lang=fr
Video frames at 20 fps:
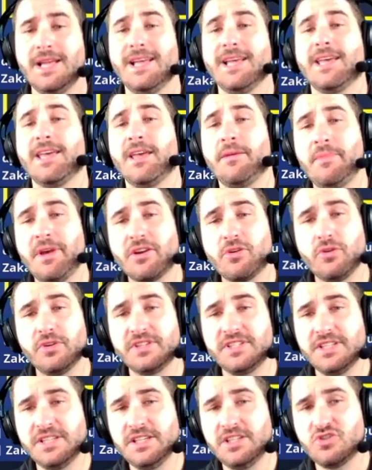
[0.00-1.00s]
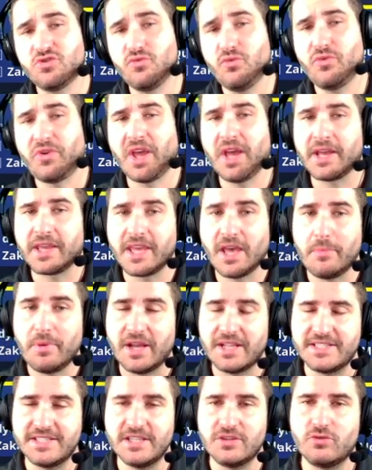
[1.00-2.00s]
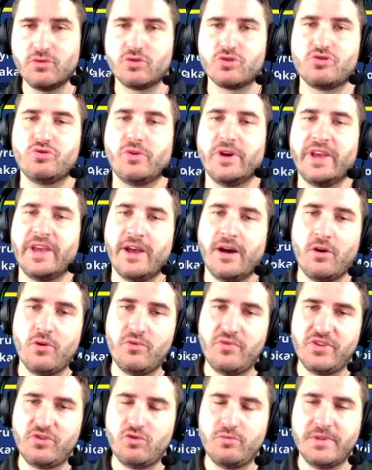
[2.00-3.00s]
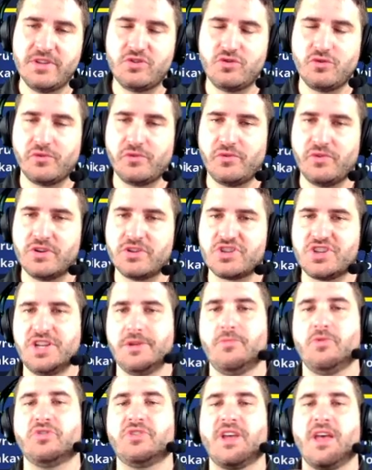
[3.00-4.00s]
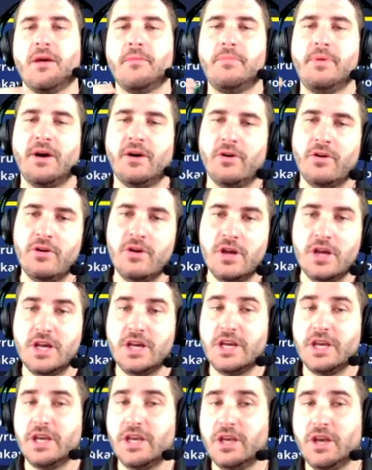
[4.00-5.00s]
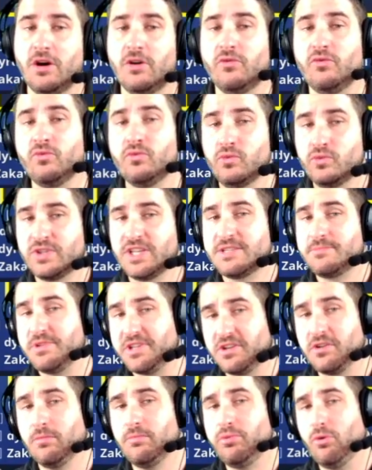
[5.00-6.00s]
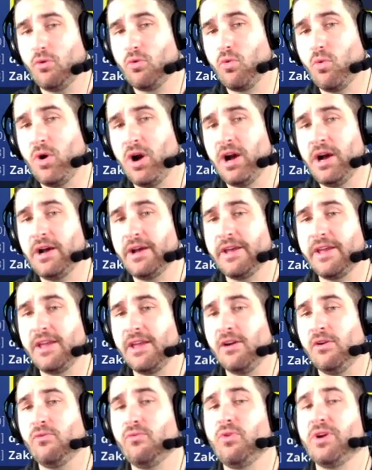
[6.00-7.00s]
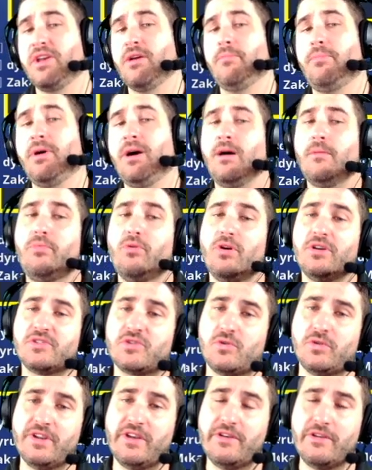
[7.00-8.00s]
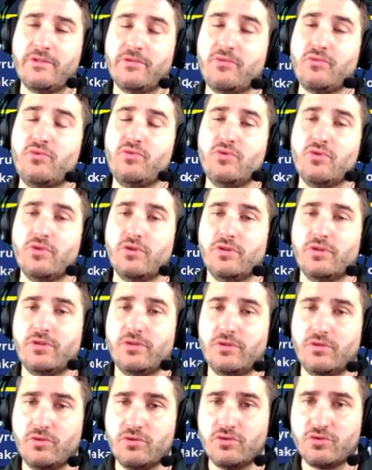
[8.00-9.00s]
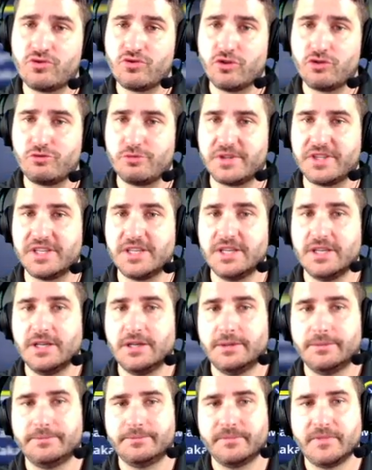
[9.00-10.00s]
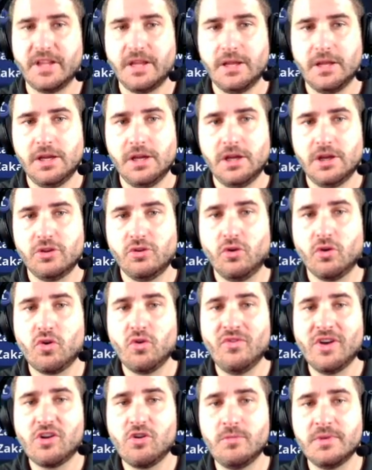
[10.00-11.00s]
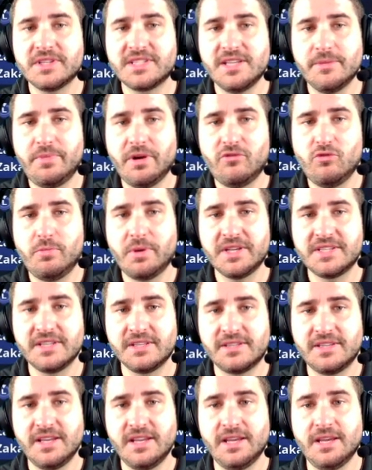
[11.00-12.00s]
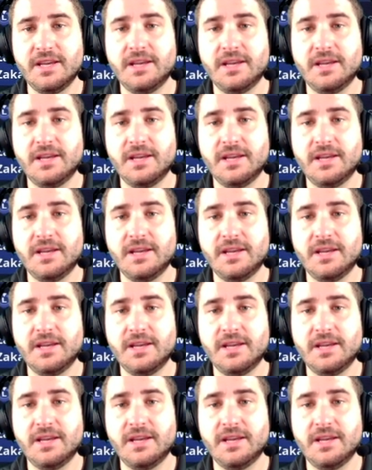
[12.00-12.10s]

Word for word: et mercredi je vous ferai un cas pratique, donc j'aurai enlevé tous mes survivants, je les montrerai un par un, et en vous expliquant pourquoi, et en voyant par rapport à ce qu'on avait vu aujourd'hui. Donc on va commencer par vous présenter